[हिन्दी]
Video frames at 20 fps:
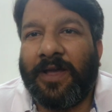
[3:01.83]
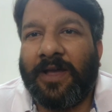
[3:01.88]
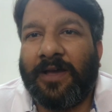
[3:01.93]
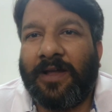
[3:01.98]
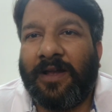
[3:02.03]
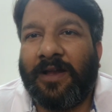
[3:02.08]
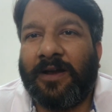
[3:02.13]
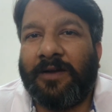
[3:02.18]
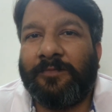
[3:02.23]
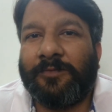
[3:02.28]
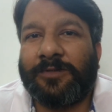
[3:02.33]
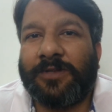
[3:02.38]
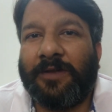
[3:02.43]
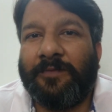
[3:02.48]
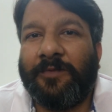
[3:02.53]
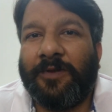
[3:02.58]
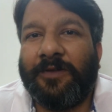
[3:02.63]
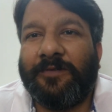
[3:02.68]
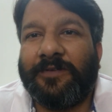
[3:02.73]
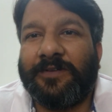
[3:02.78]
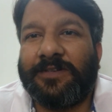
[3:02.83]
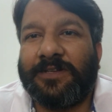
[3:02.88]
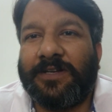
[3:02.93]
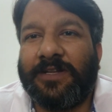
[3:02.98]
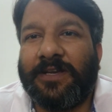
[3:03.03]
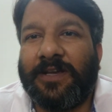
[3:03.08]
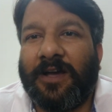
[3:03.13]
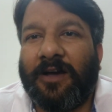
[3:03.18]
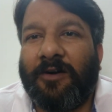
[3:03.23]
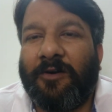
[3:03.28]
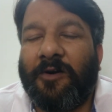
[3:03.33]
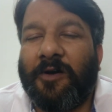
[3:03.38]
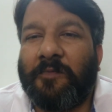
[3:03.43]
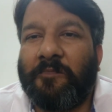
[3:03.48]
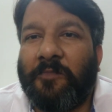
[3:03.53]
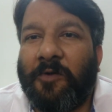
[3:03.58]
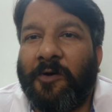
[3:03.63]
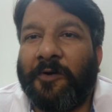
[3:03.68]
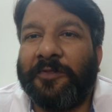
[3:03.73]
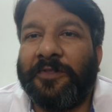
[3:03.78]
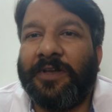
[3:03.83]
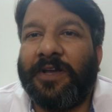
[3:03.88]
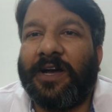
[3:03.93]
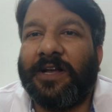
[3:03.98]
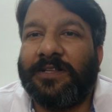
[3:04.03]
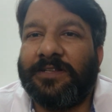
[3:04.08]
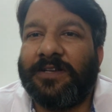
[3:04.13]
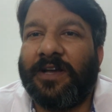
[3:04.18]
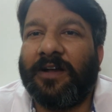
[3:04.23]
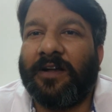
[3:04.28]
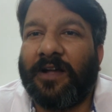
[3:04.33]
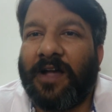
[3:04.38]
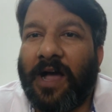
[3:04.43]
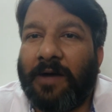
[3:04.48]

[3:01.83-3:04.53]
है अलीगढ़ मुस्लिम यूनिवर्सिटी का और बहुत ही अच्छा